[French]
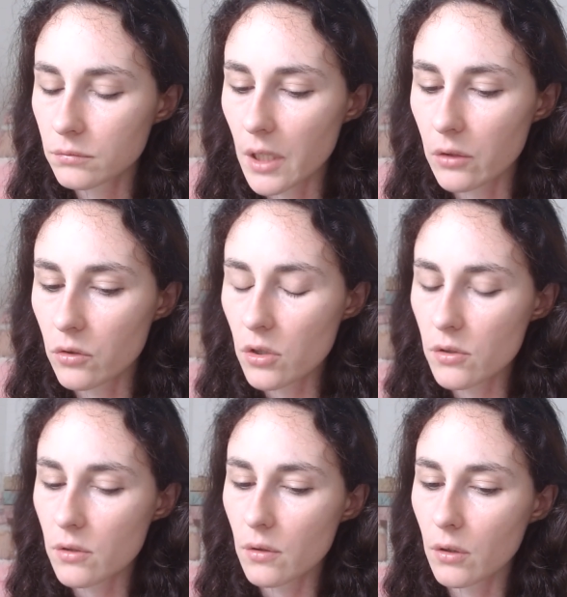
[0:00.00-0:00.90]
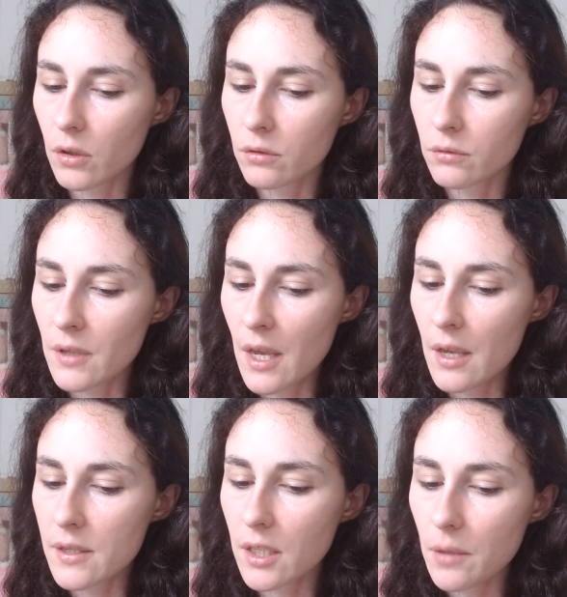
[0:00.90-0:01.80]
quelque chose de...
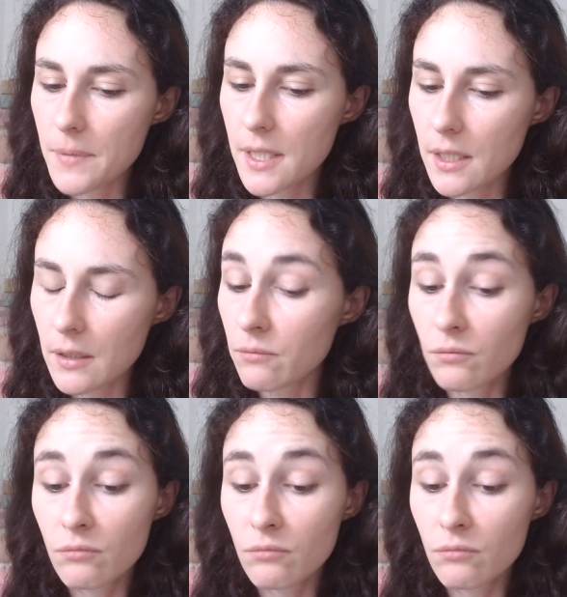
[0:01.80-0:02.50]
C'est comme si